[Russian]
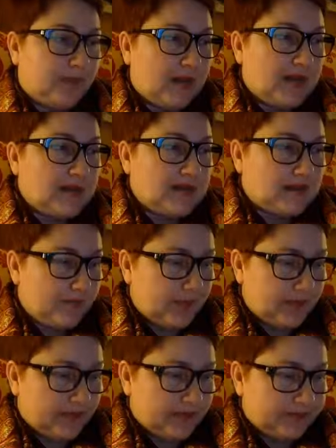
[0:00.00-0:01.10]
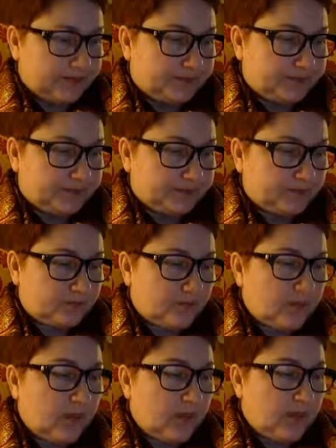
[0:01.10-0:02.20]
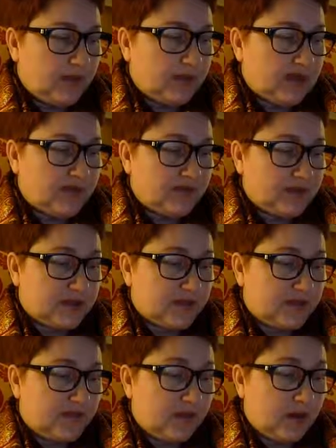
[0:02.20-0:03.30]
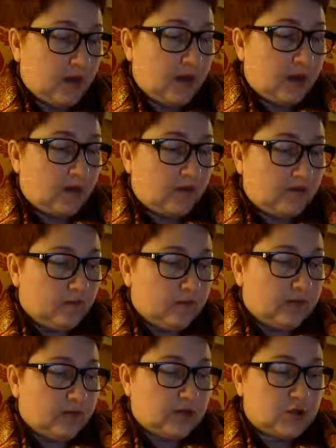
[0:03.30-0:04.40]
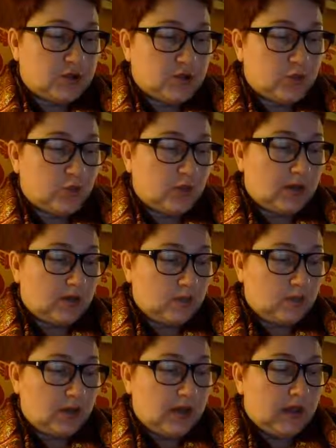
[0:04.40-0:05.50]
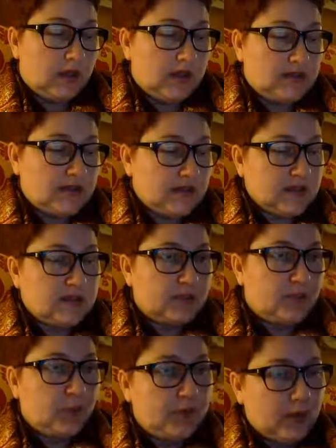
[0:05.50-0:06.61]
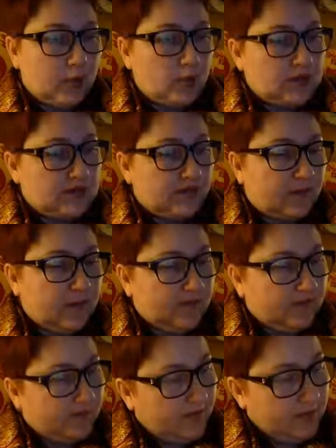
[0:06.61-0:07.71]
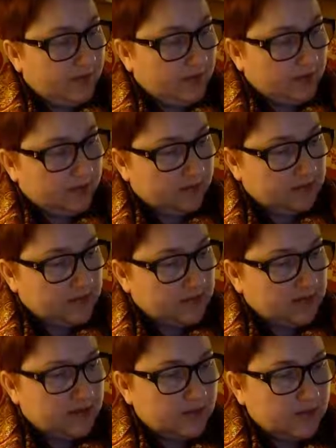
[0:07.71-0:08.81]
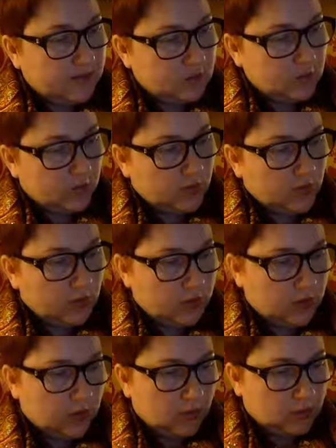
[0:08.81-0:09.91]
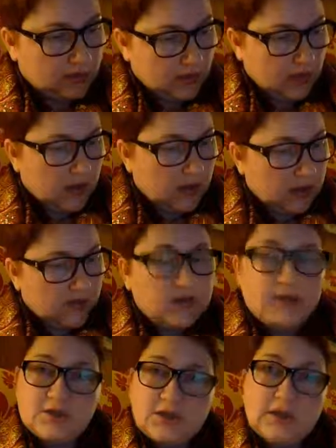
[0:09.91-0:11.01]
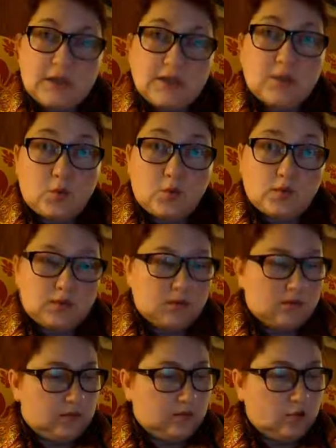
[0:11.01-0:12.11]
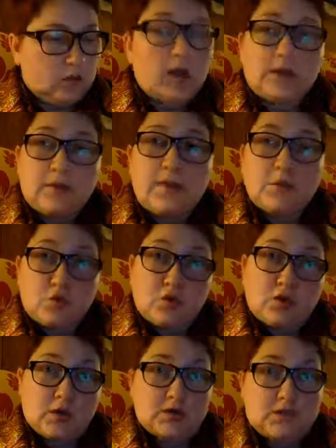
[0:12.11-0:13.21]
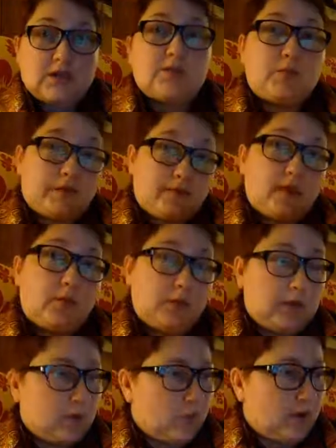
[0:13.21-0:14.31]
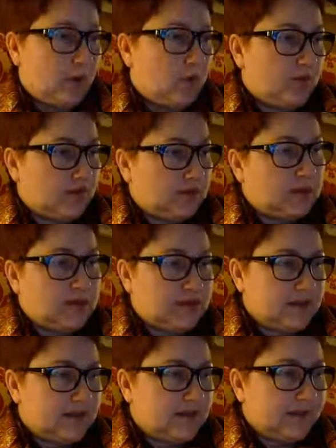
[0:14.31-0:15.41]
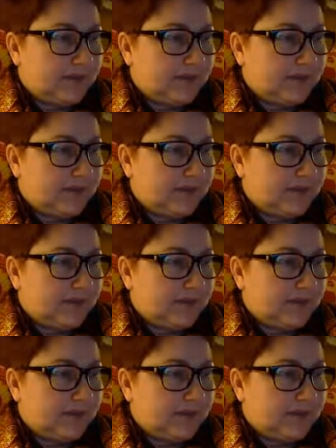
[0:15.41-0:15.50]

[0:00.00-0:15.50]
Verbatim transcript: Лекция первая. Передача вышла в эфир в 86 году, и текст публикуется впервые. Сейчас я вам скажу, какой это год. 2003 год, год, когда моя дочка родилась, впервые был опубликован этот текст.